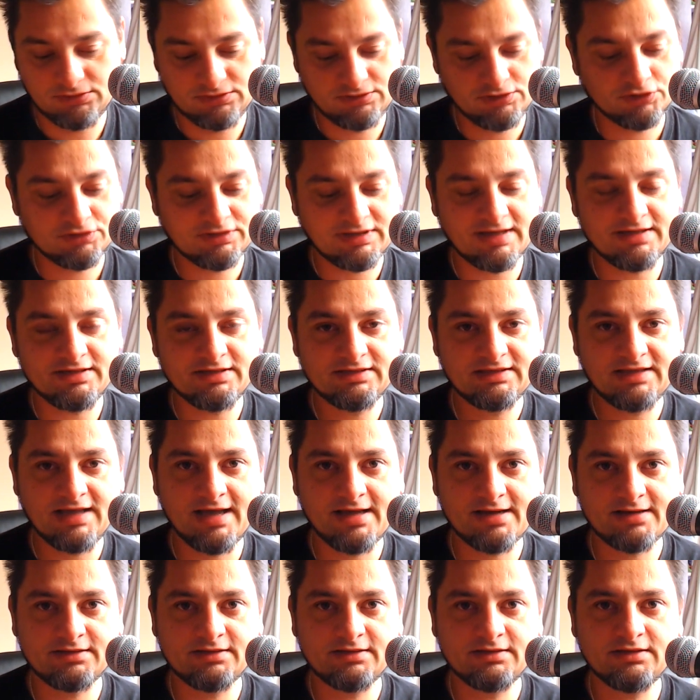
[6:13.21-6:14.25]

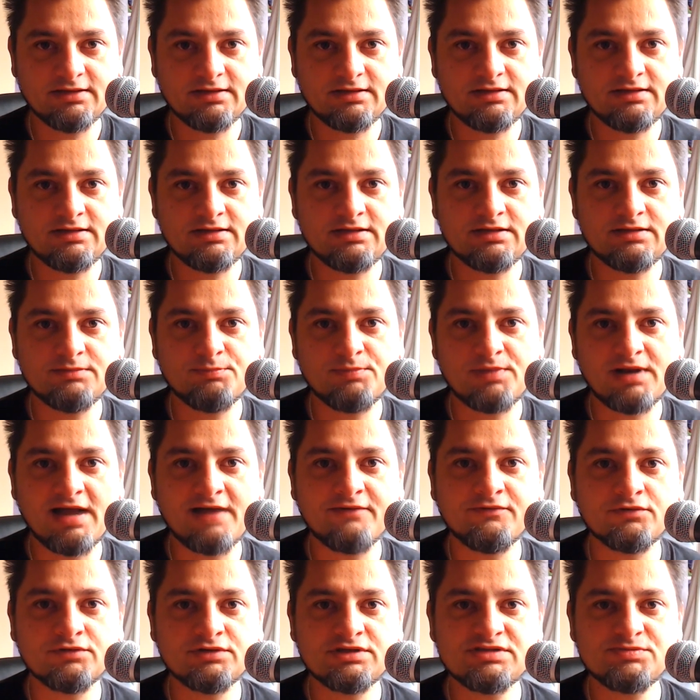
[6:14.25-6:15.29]
totalitarny i
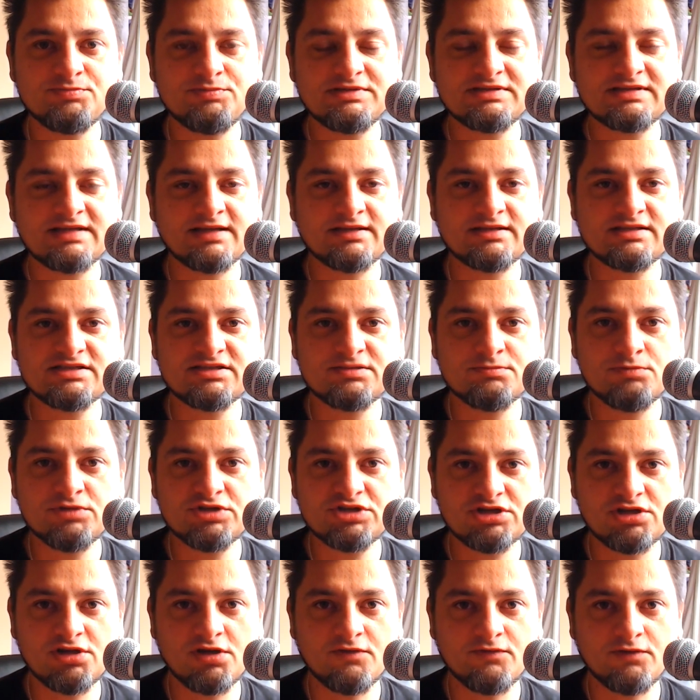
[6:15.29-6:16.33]
prawo jest pisane z
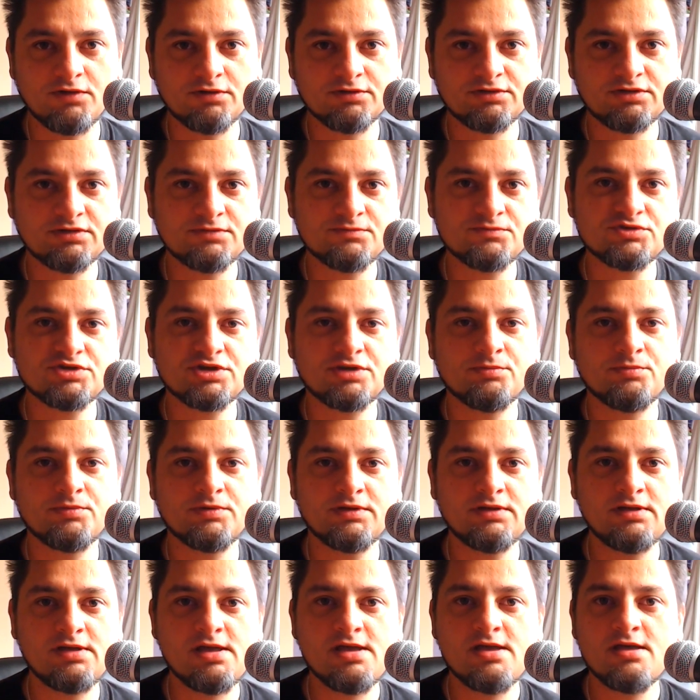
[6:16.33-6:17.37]
myślą o tym,
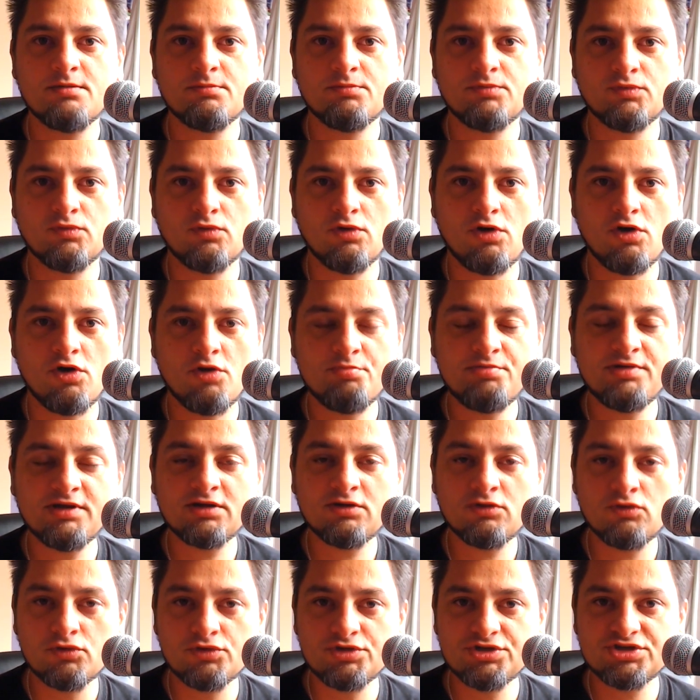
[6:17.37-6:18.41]
żeby było
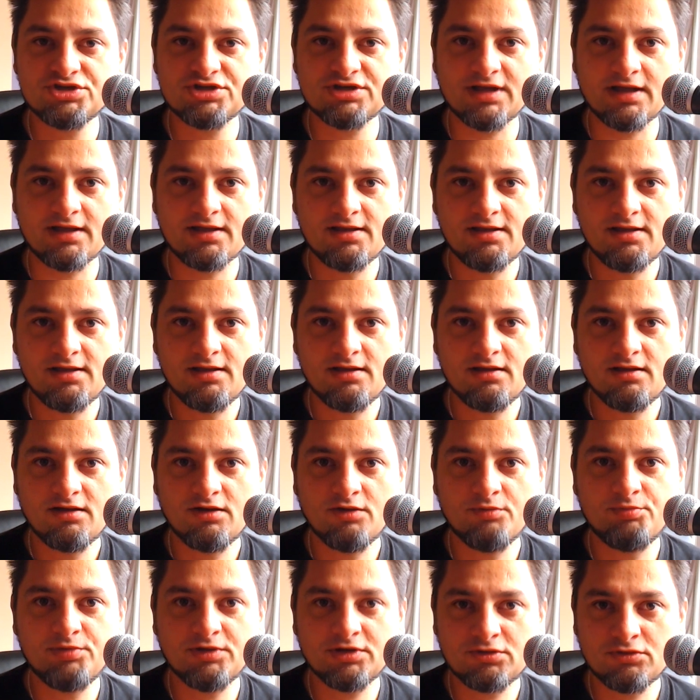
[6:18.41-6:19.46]
opiekuńcze.
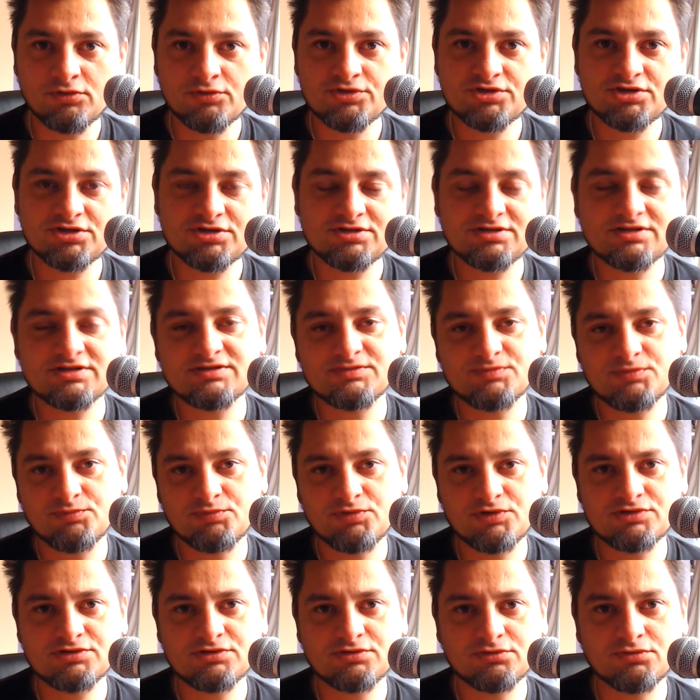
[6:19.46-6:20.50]
Opiekuńczość to jest po
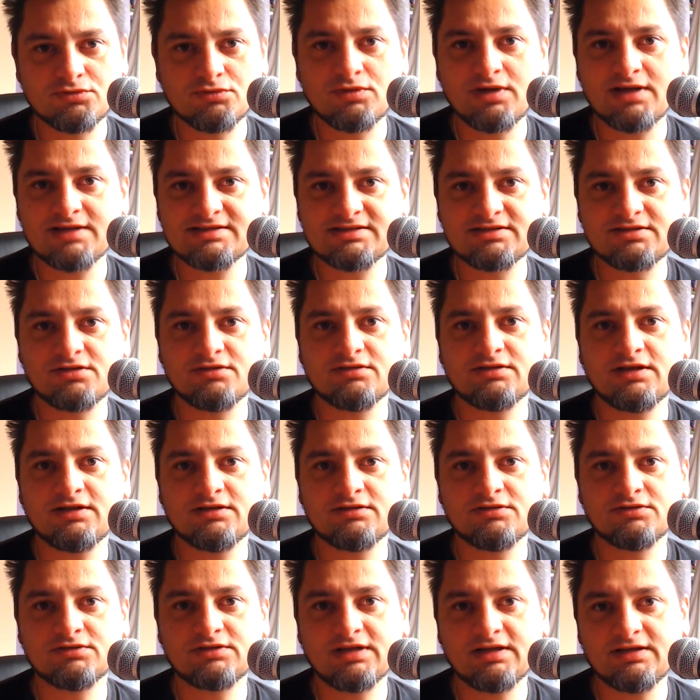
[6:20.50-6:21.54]
prostu druga strona
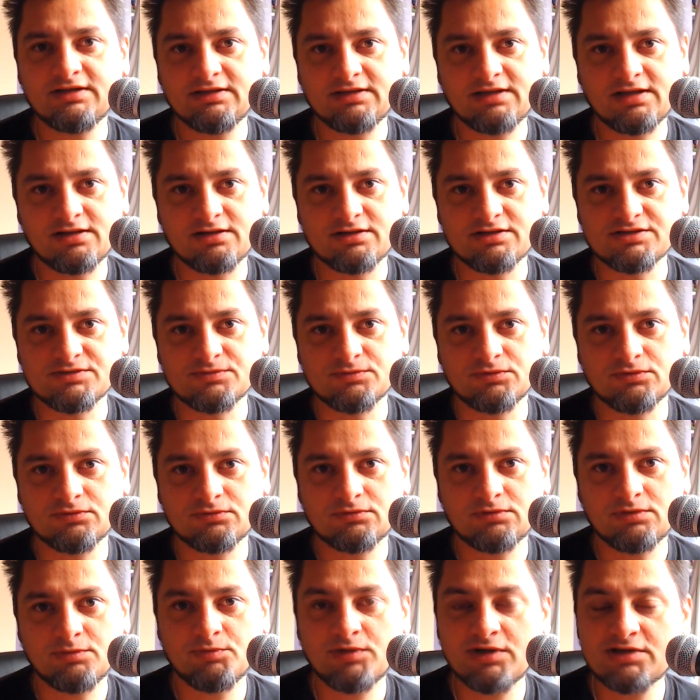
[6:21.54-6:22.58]
totalitaryzmu.
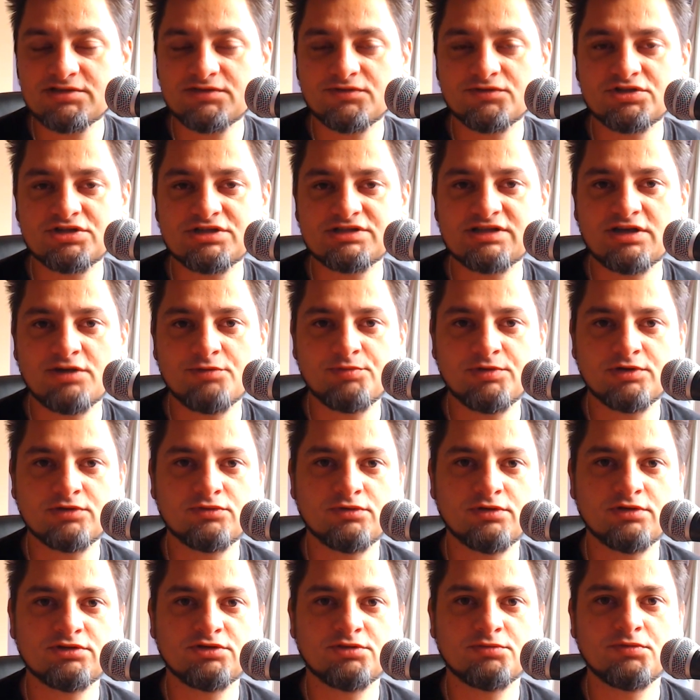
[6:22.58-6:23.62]
No, państwo się
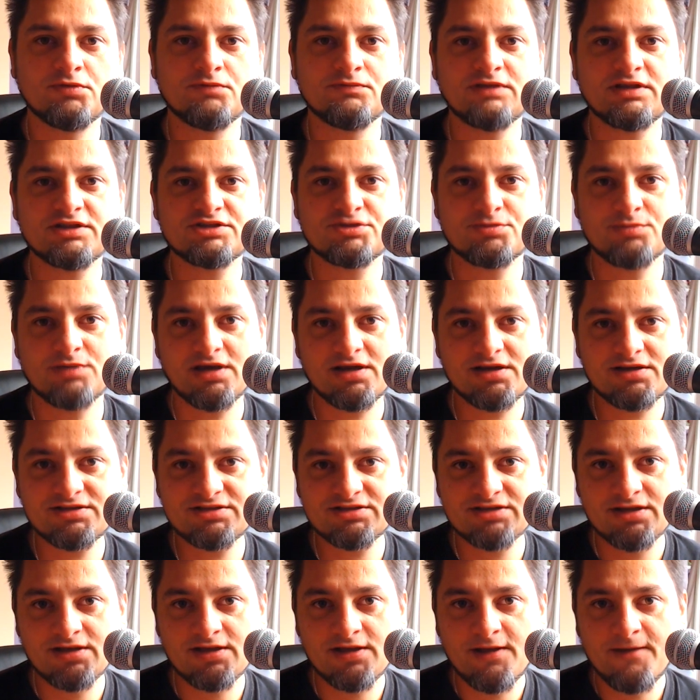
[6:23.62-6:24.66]
zaopiekuje tobą na
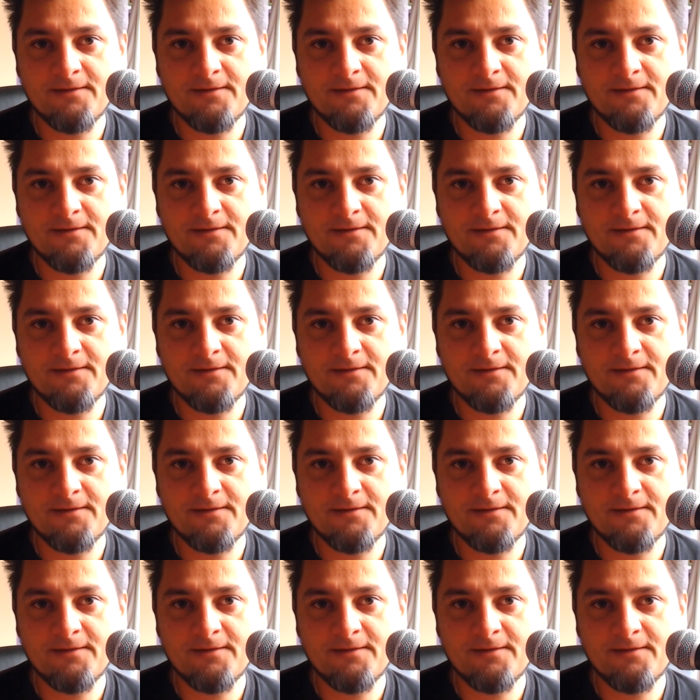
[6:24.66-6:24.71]
śmierć,